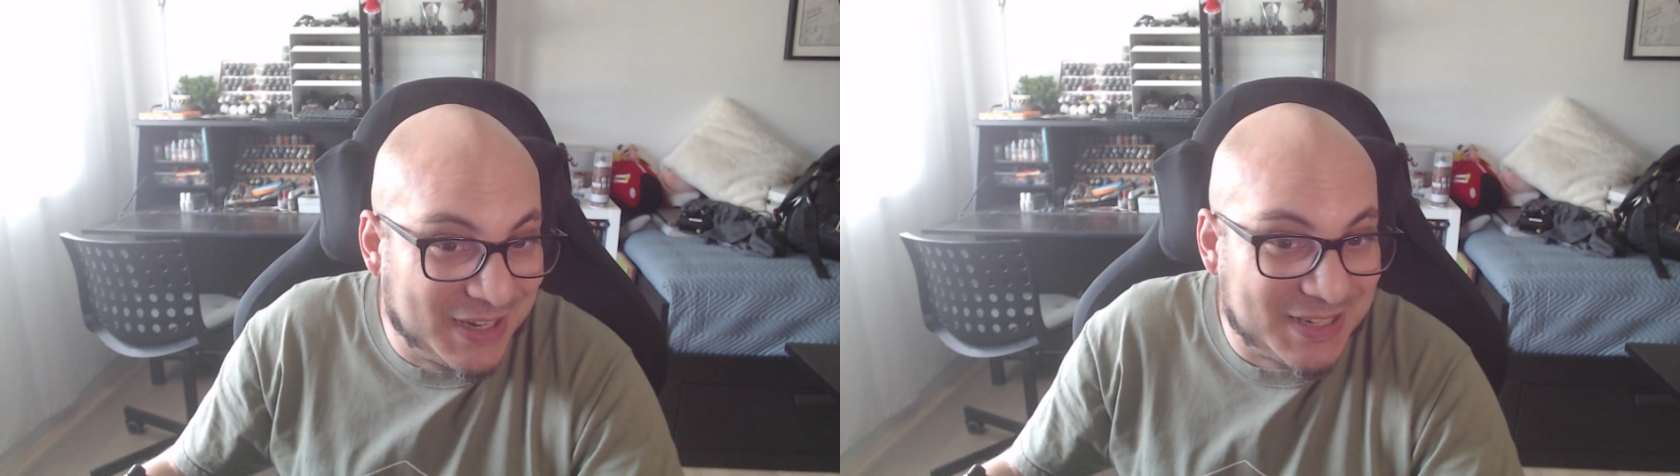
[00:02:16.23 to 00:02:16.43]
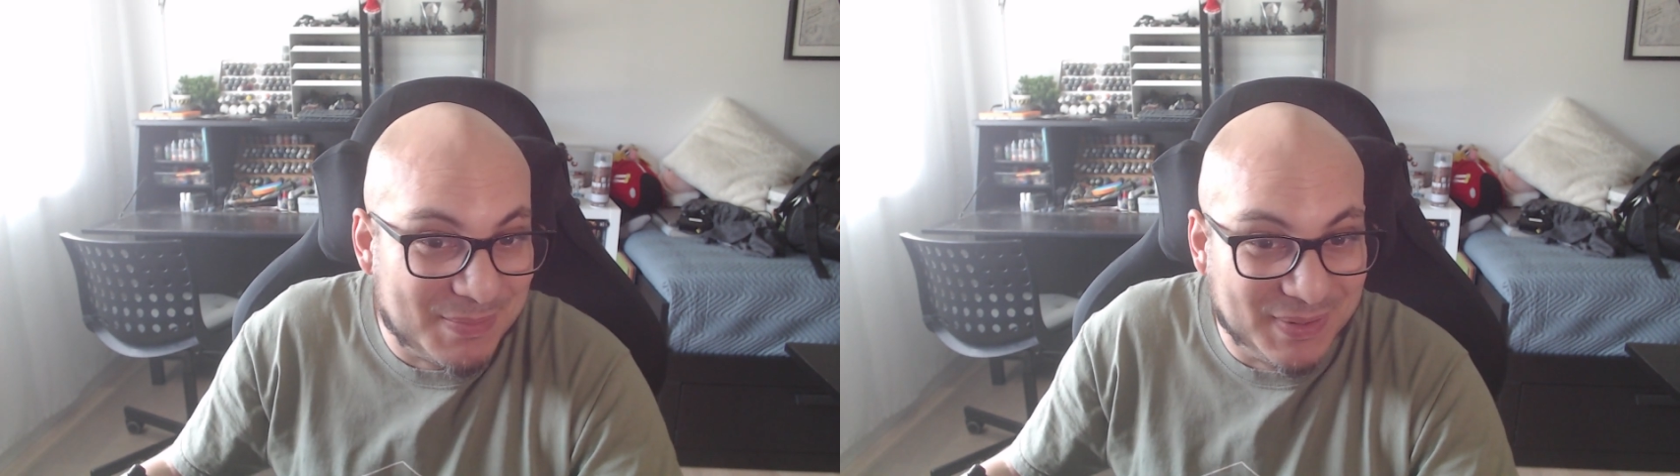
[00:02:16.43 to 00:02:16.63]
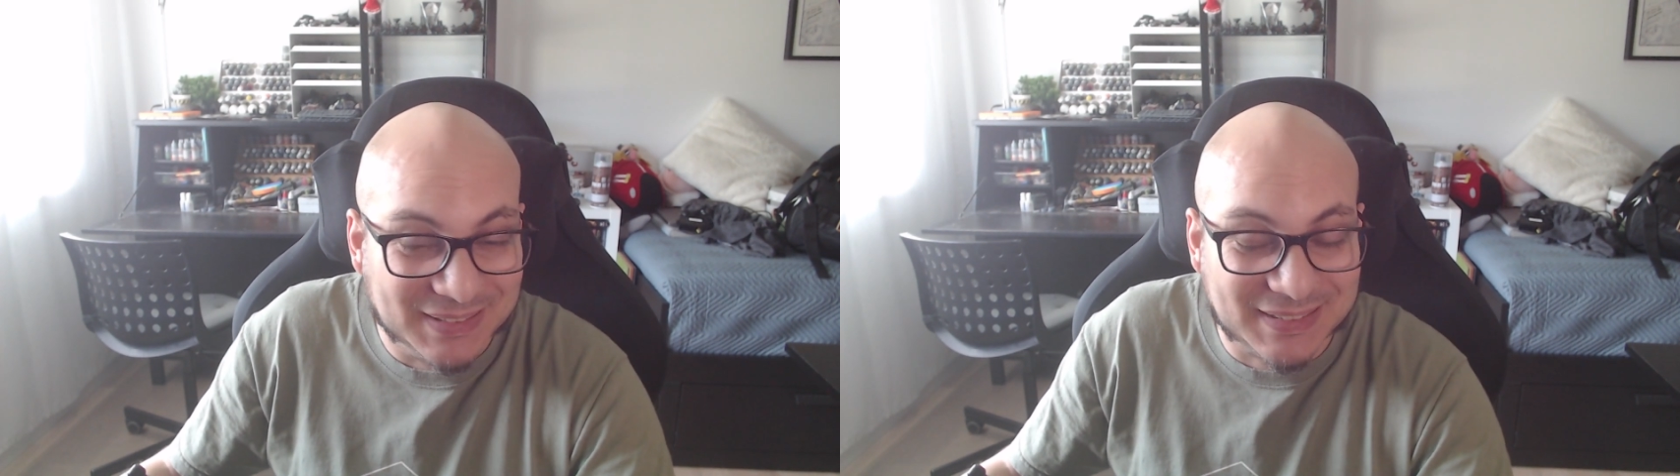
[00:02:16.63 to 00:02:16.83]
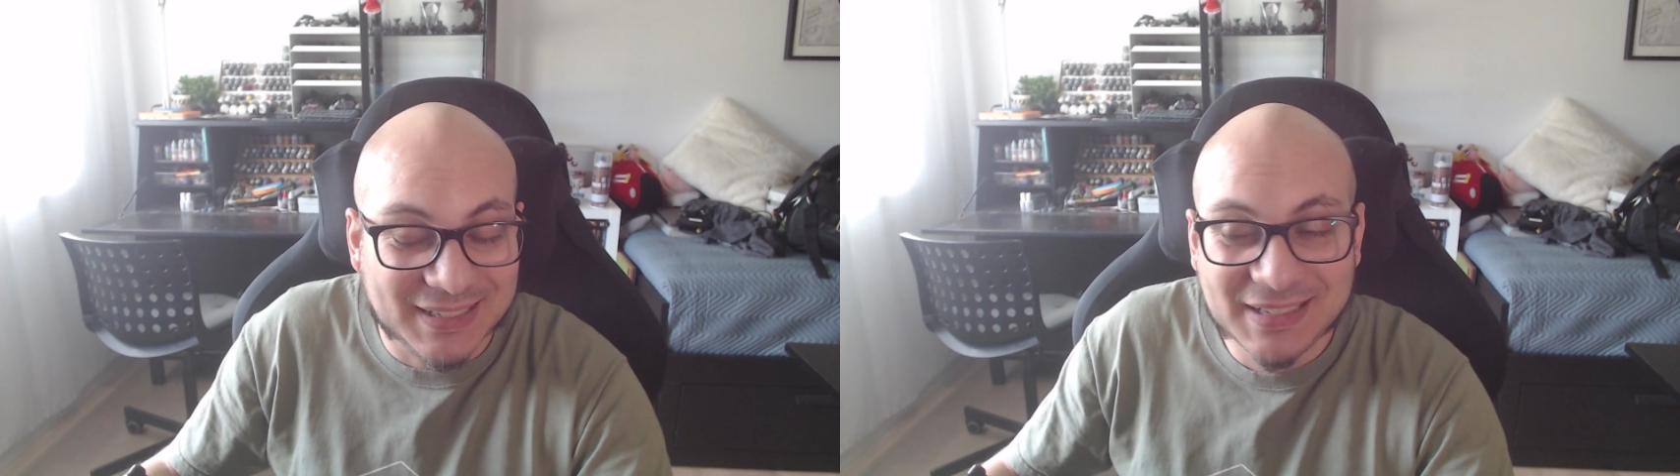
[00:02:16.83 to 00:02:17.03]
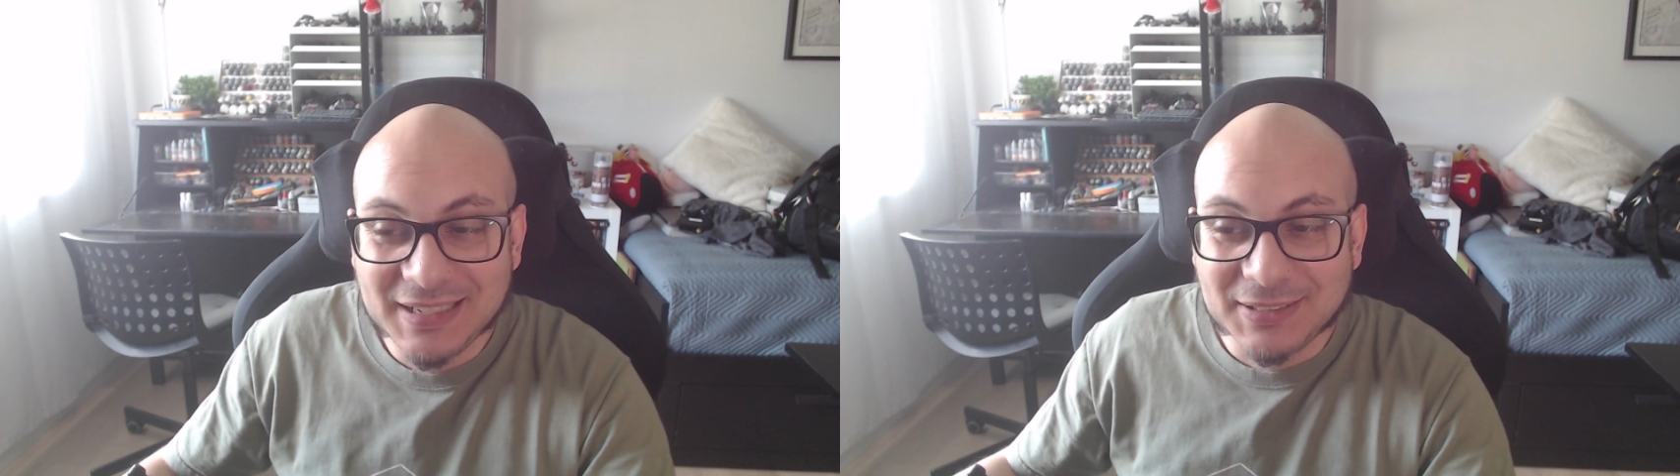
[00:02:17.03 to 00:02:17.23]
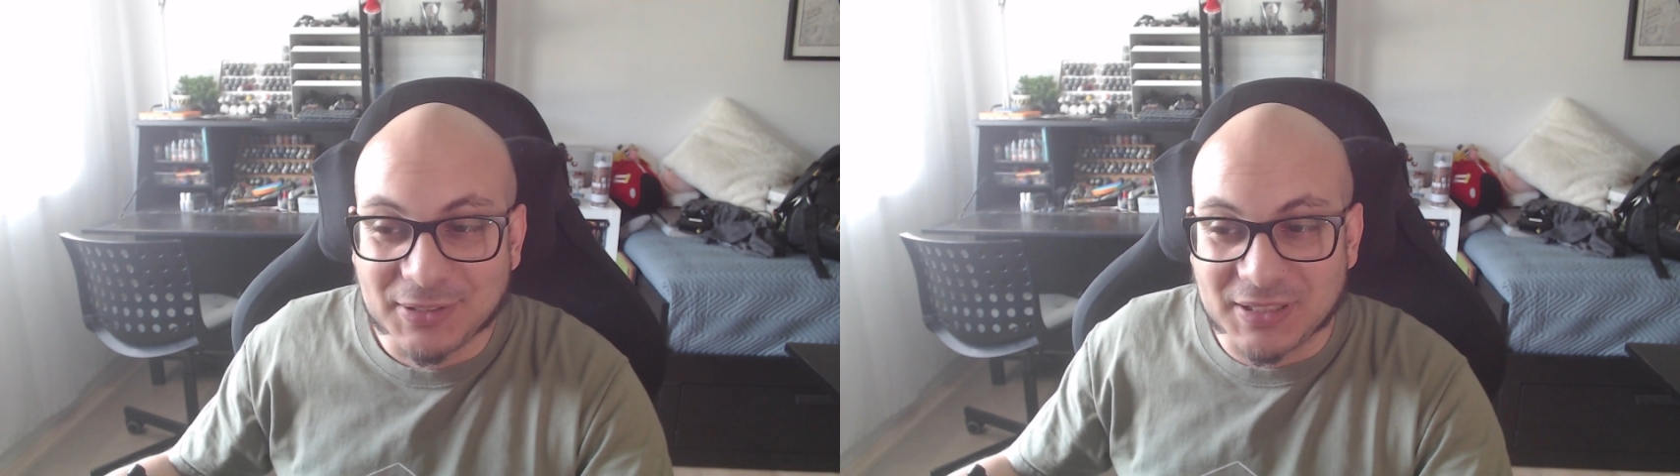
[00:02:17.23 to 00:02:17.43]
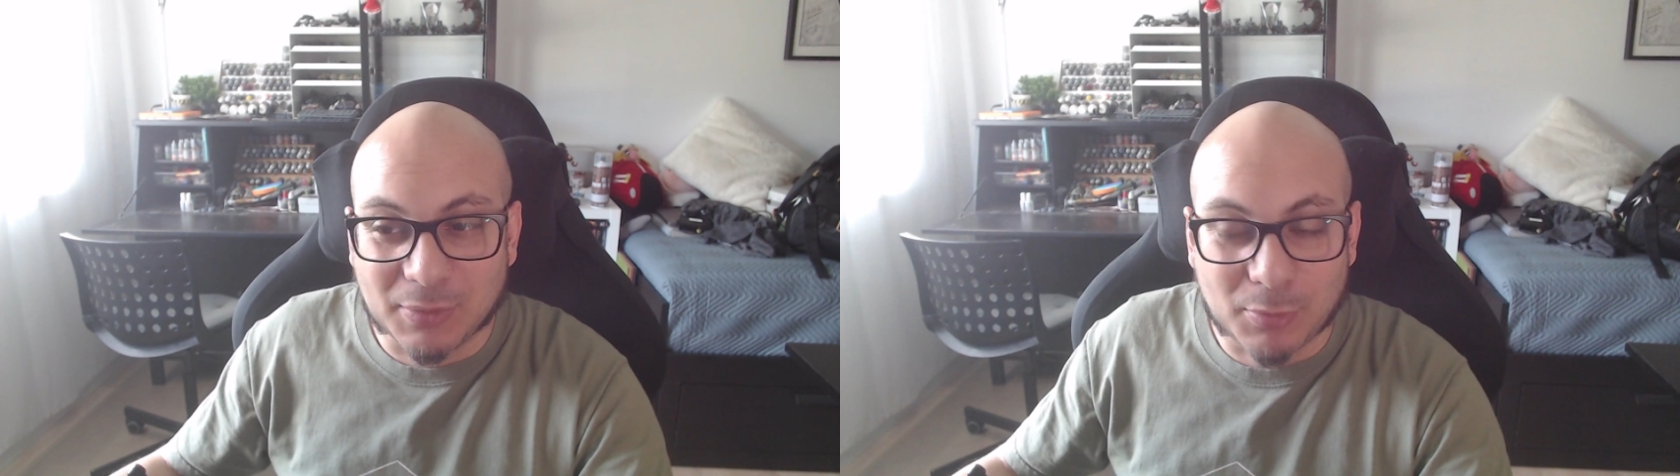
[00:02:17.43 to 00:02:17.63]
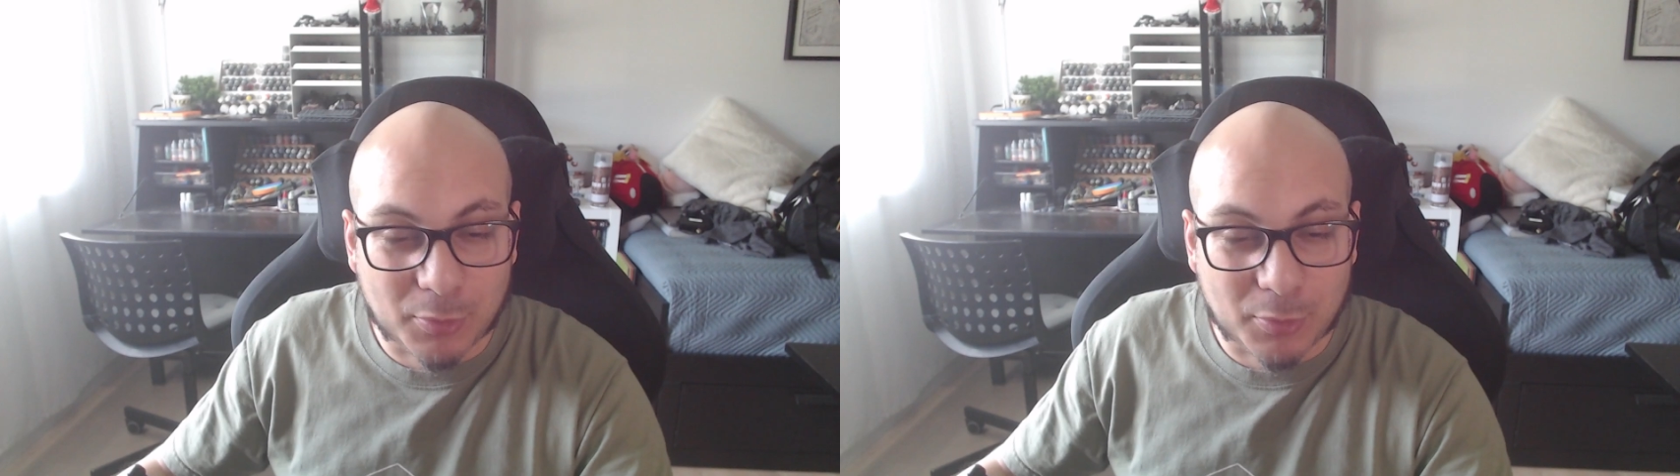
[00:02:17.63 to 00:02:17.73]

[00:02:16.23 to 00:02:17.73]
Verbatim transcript: sin pintar. Entonces dije, bueno,